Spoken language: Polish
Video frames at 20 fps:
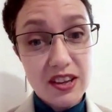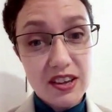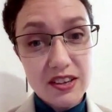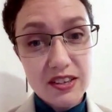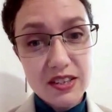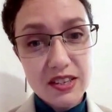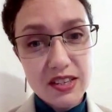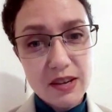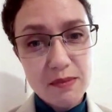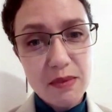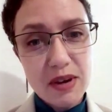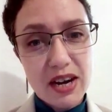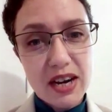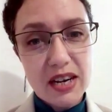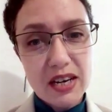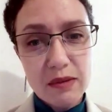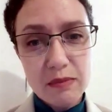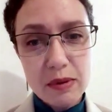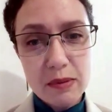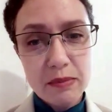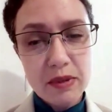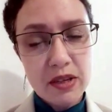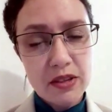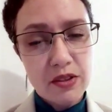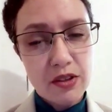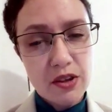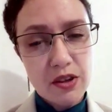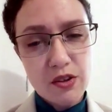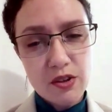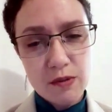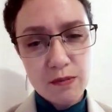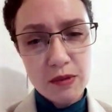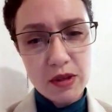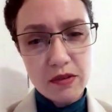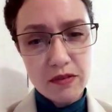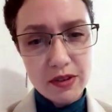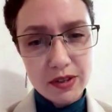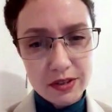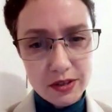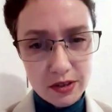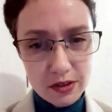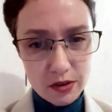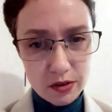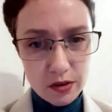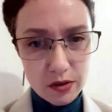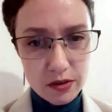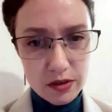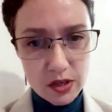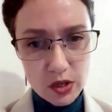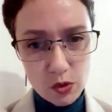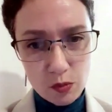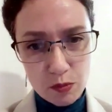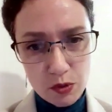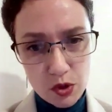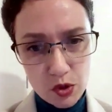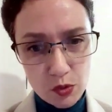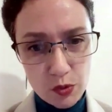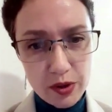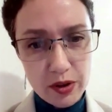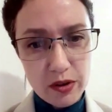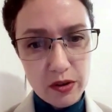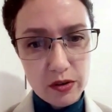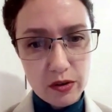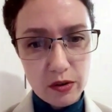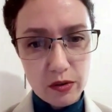nie jestem, ale mam nadzieję, że mniej więcej do końca przyszłego